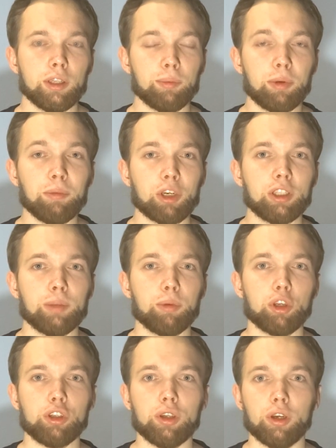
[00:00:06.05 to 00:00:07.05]
Например, когда
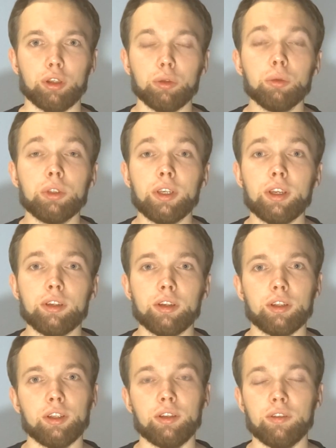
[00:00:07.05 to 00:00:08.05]
прочитаю одну
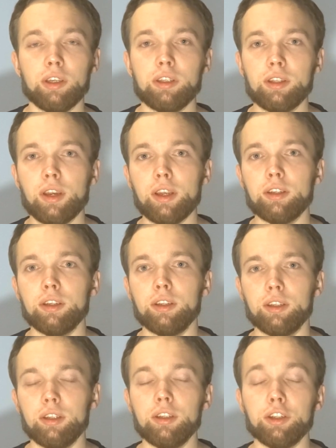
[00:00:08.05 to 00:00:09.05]
треть, две трети
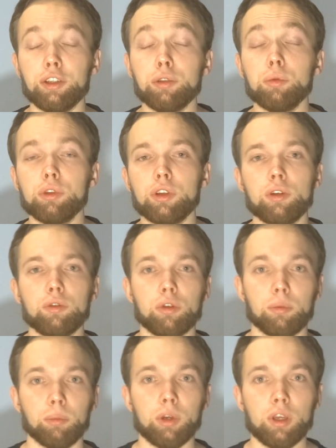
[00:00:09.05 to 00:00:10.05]
и книгу
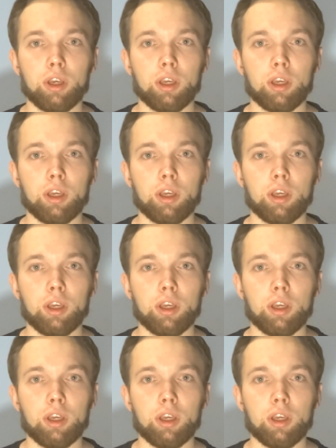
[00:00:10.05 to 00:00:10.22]
целиком.